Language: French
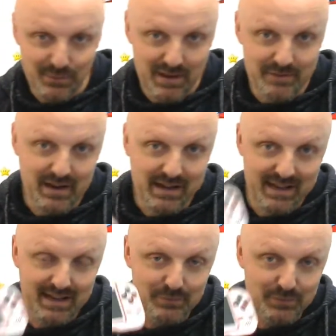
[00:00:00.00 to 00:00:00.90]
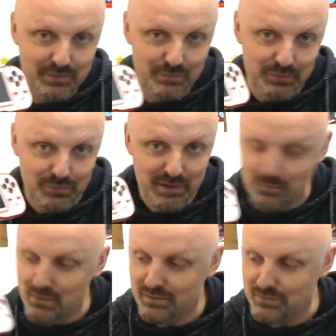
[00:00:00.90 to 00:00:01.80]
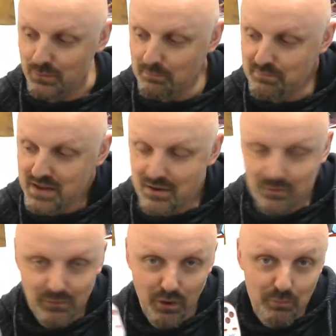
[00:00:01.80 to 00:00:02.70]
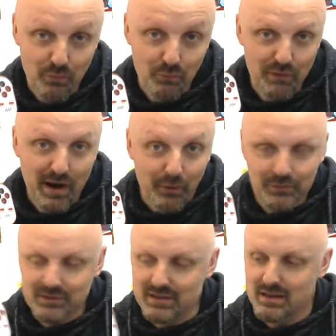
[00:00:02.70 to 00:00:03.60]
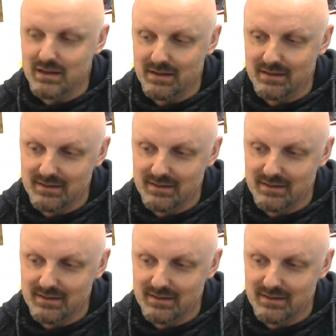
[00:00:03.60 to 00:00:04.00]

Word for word: l'Evercade au niveau de l'émulation. Voilà, pour voir ce qui